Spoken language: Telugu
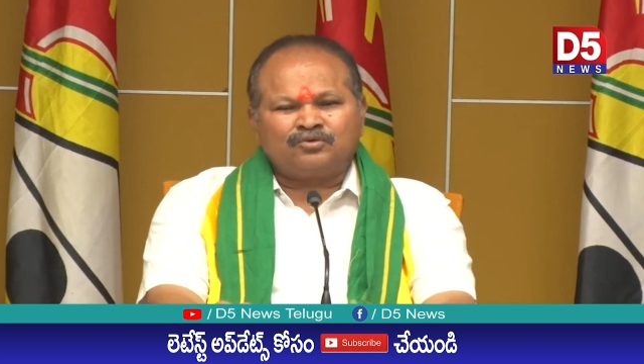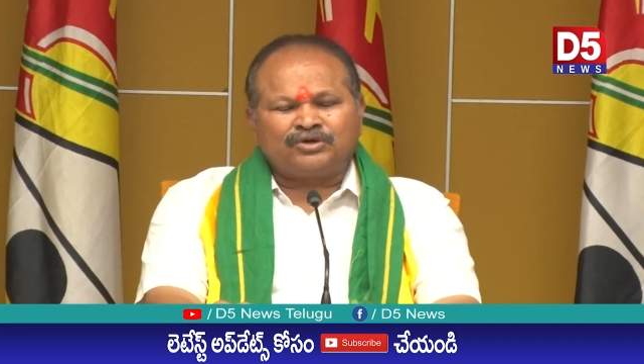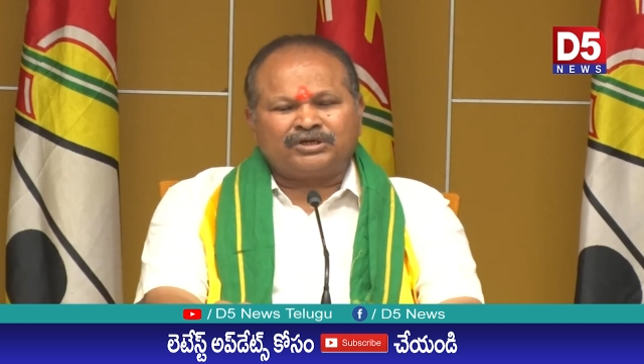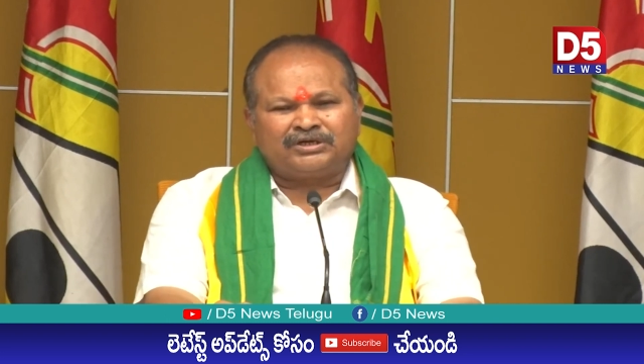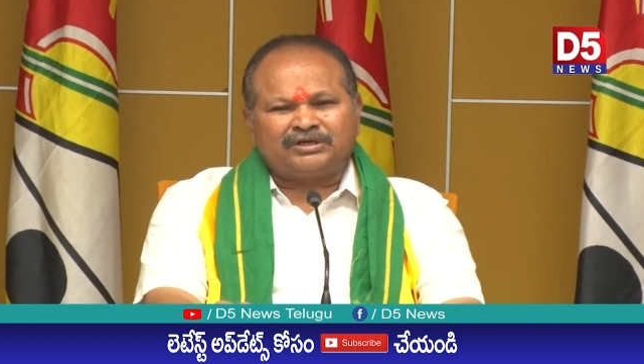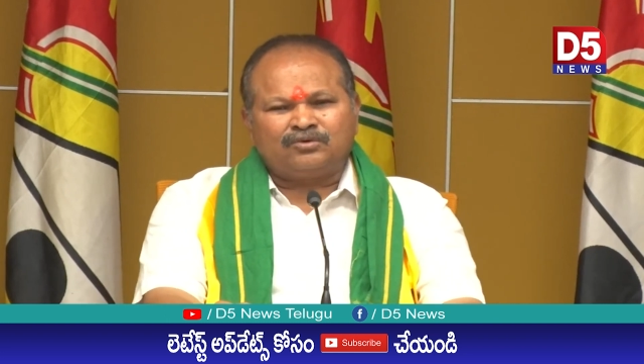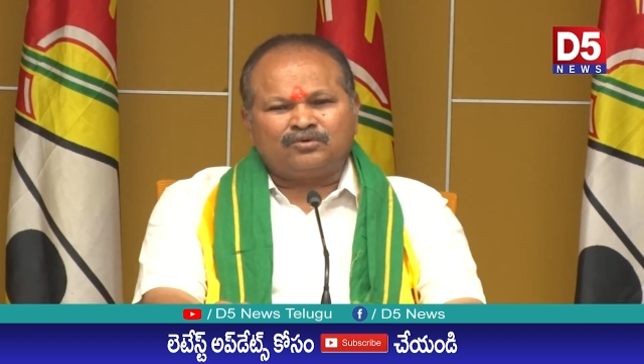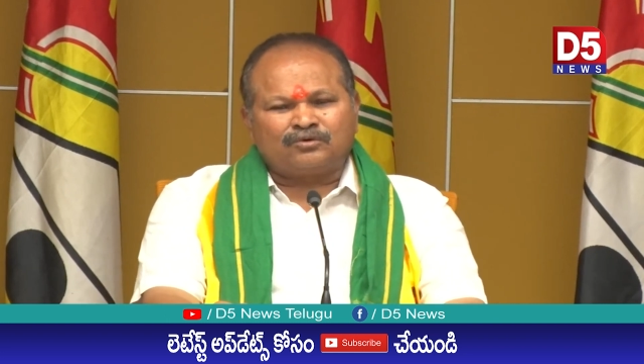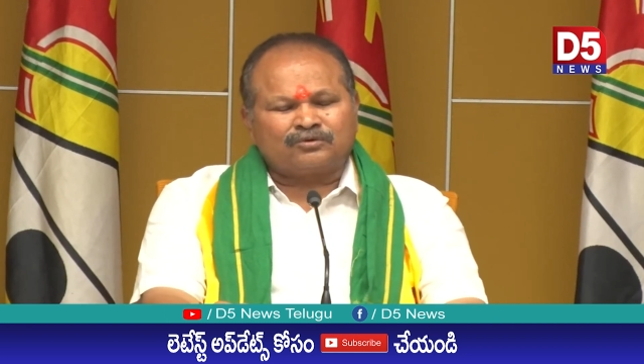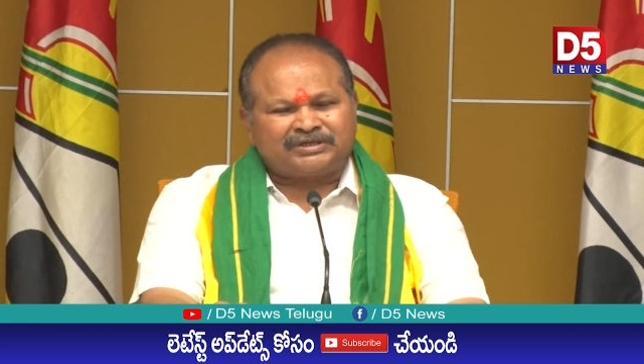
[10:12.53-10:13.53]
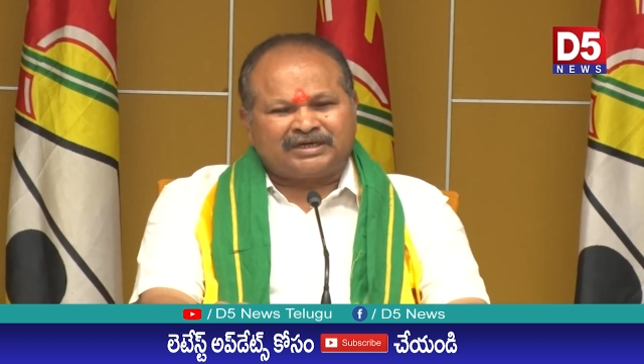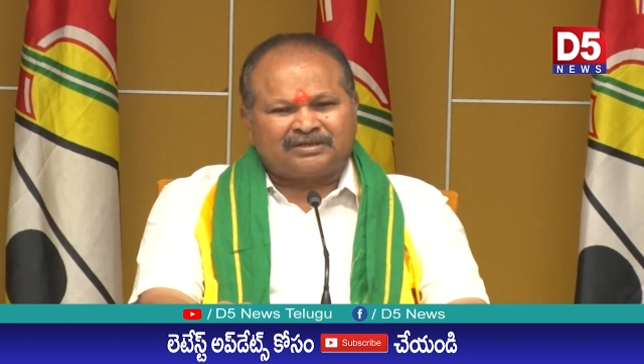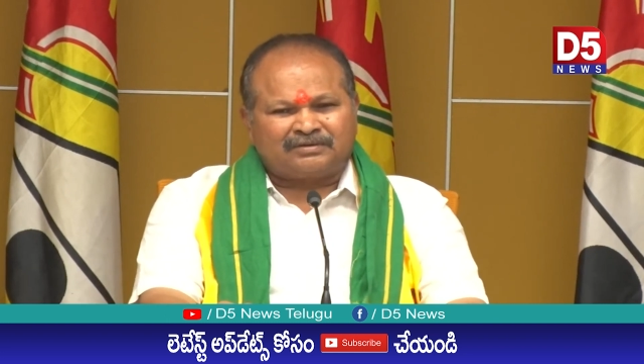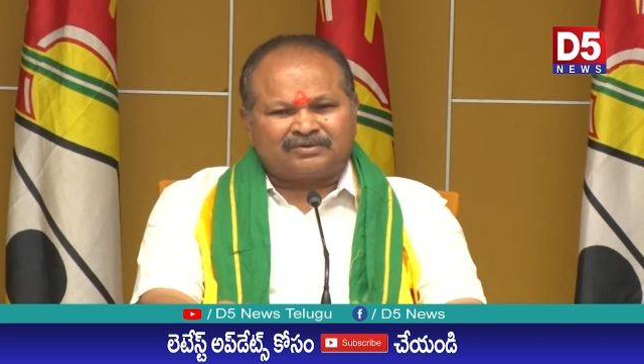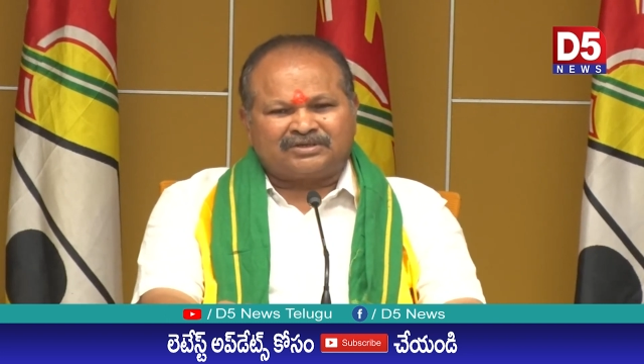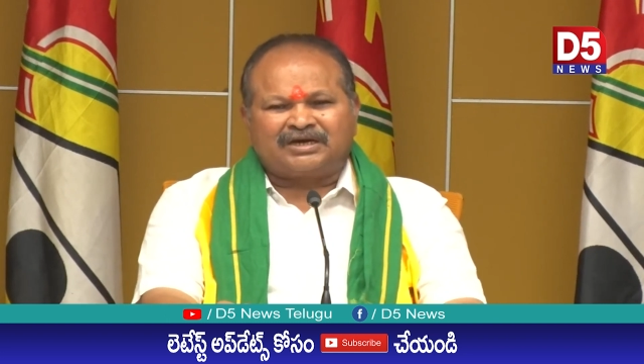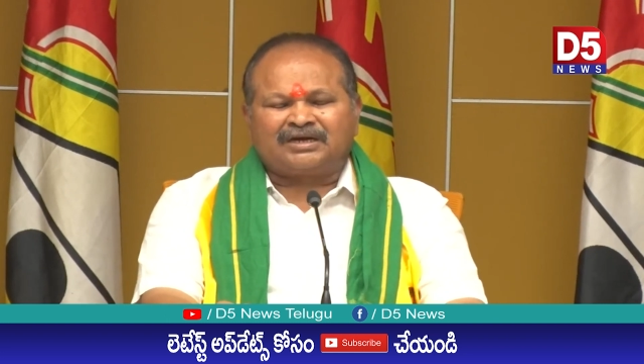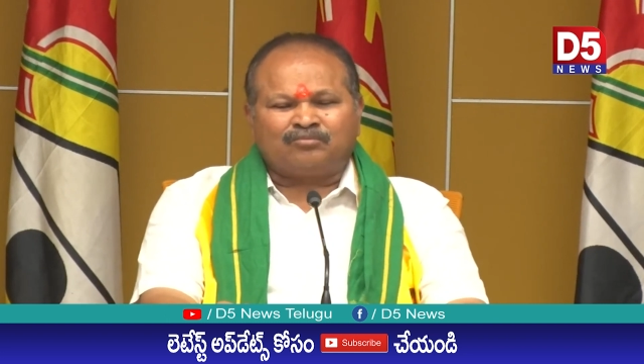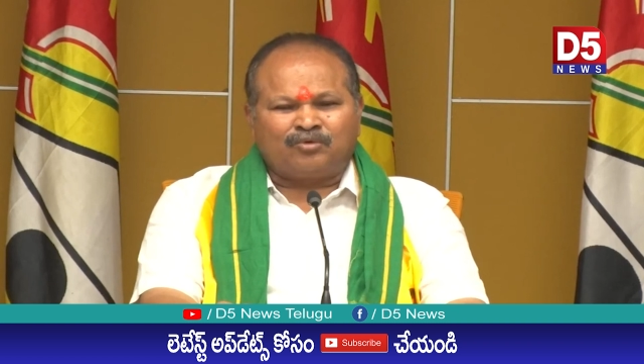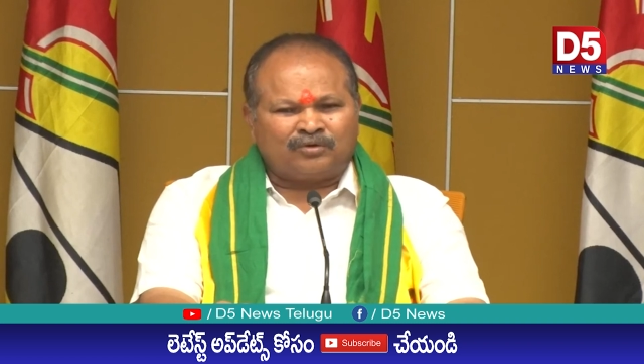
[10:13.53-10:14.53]
నూటికి నూరు శాతం
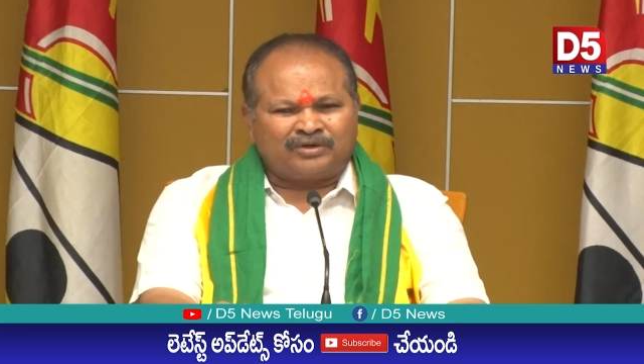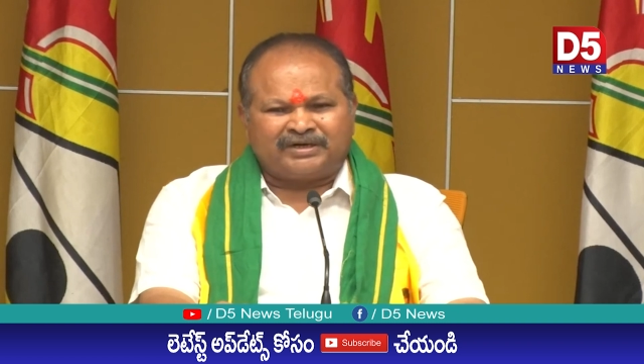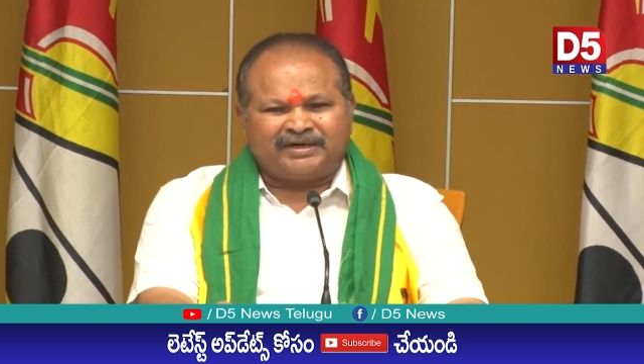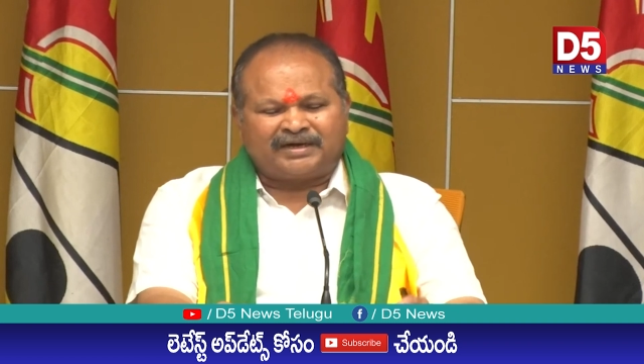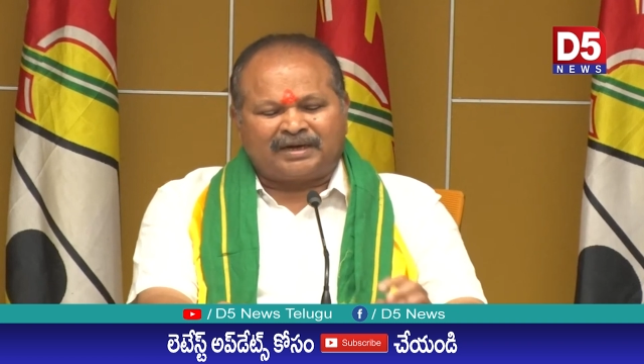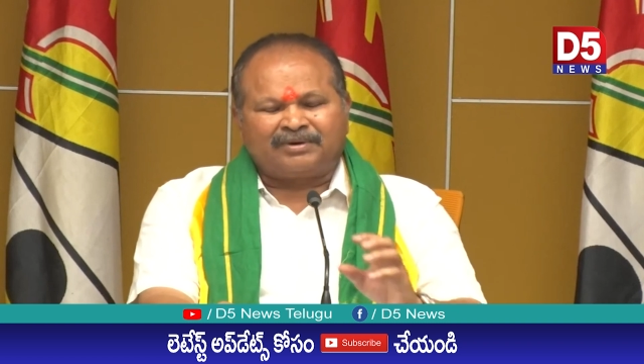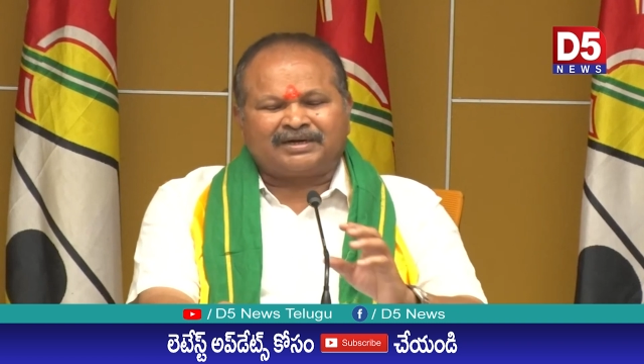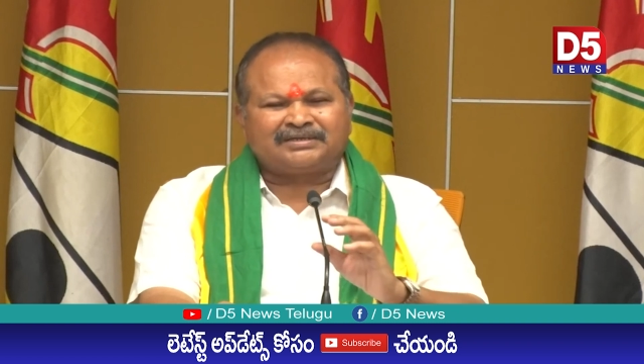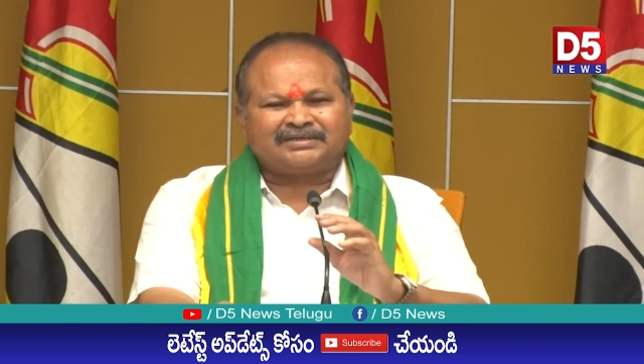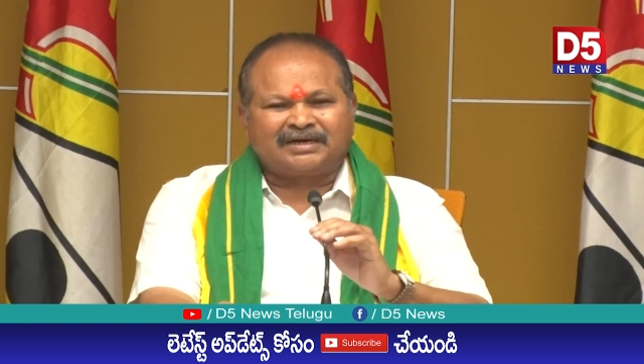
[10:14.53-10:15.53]
జగన్మోహన్ రెడ్డి కాబట్టి